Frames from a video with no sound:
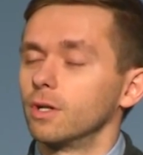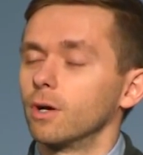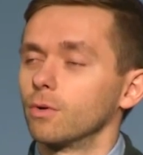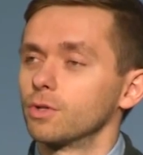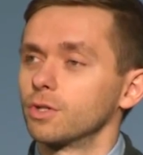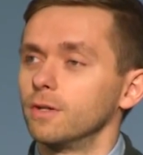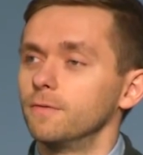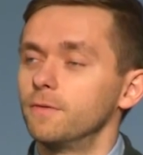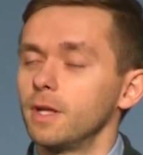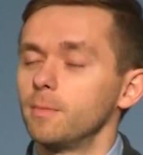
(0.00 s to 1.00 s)
хорошее
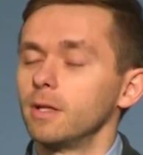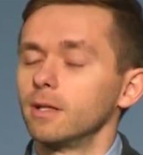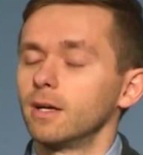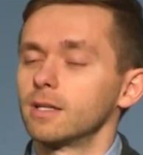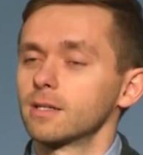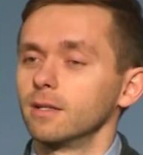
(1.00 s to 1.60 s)
время для нас,